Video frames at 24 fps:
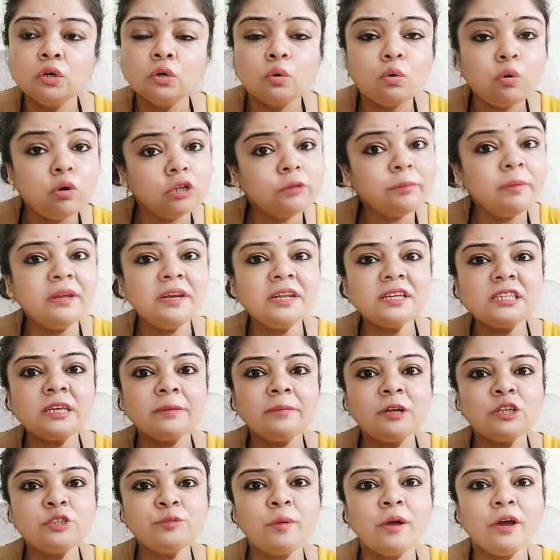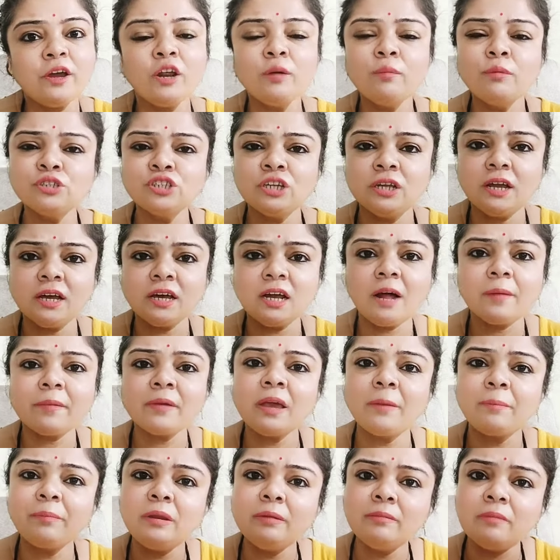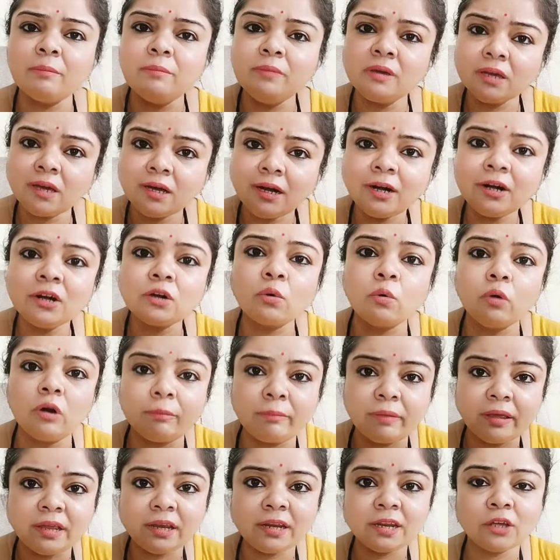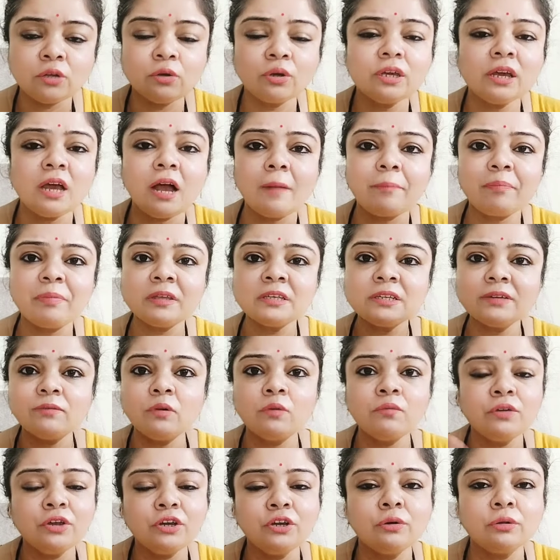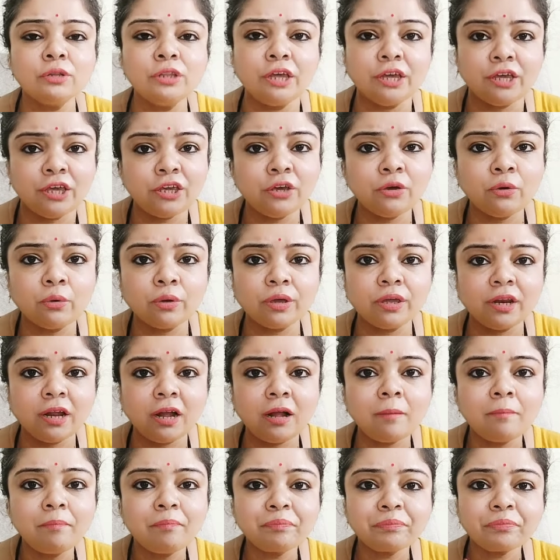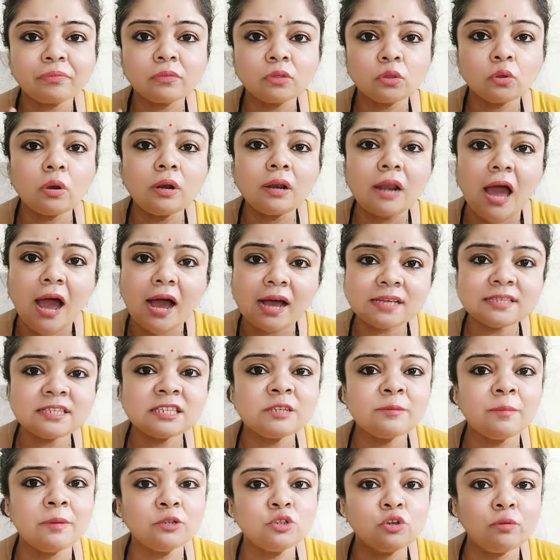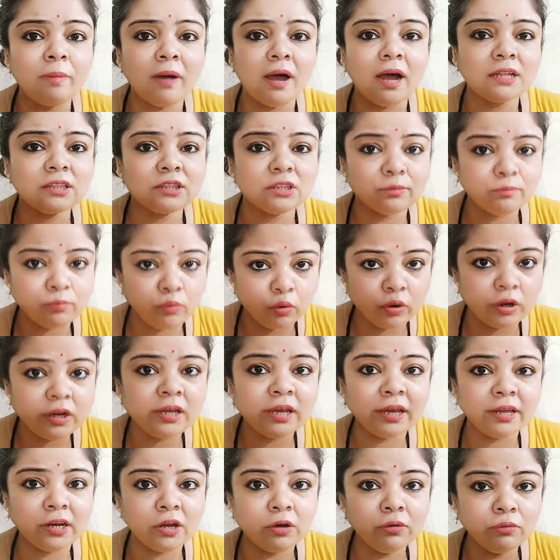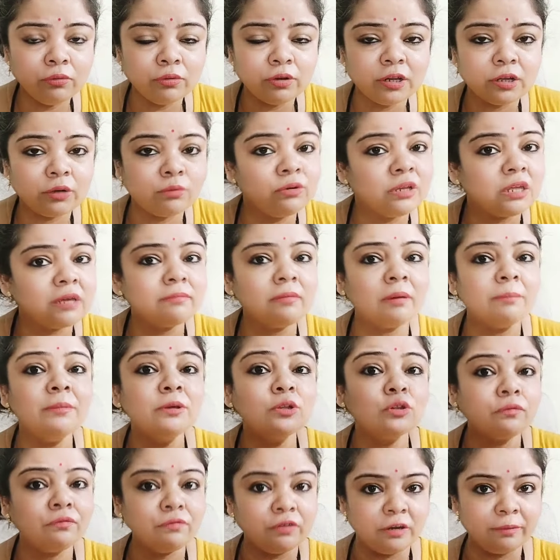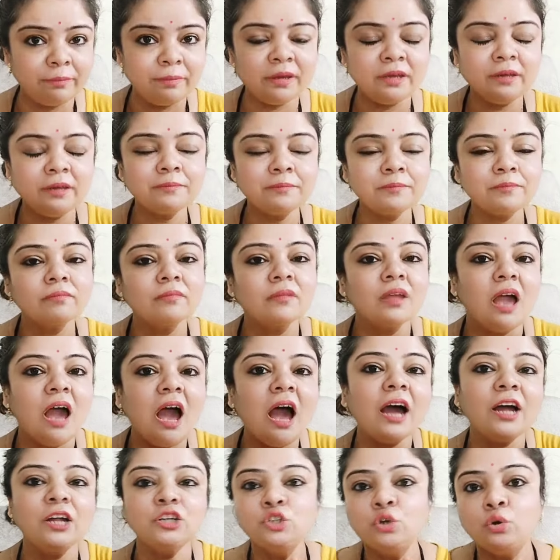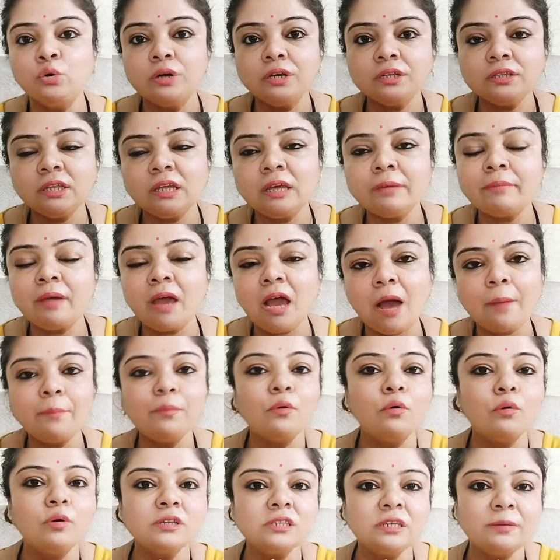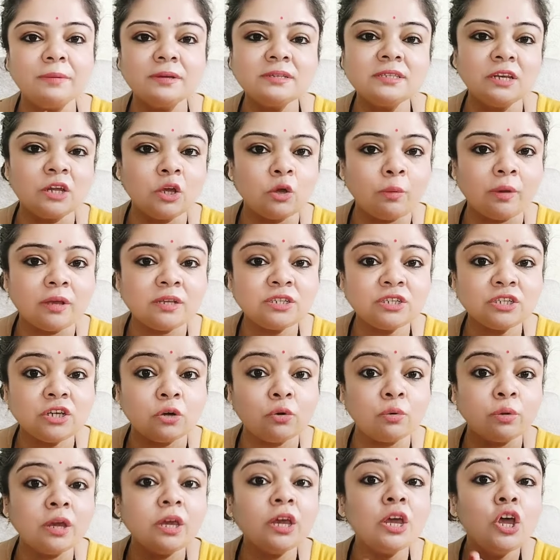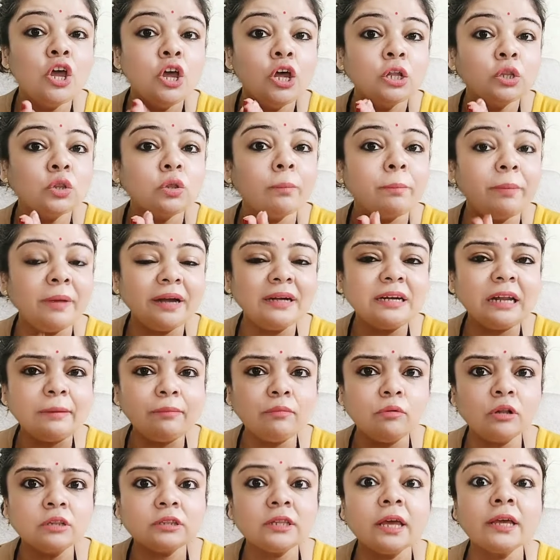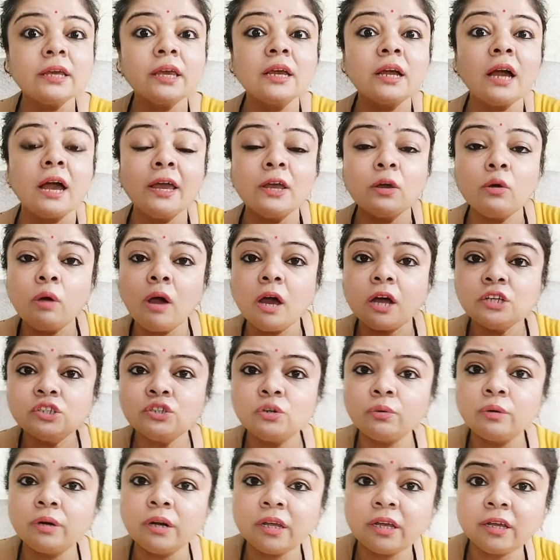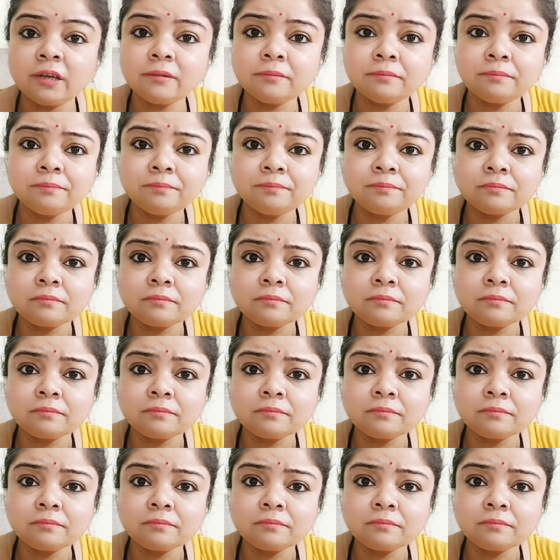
खुद भी नहीं समझ पा रहे मुझे लग रहा है कि अपनी मम्मी के कंट्रोल में ही नहीं क्योंकि आपने जब वो वीडियो देखी होगी ना तो लास्ट में जो बात बोली है ना उन्होंने उनकी मम्मी तो फिर भी हाथ जोड़ रही थी कि मैं आप लोगों से बस रिक्वेस्ट करूँगी तो बेटा बोलता है कि काय को हाथ जोड़ने हैं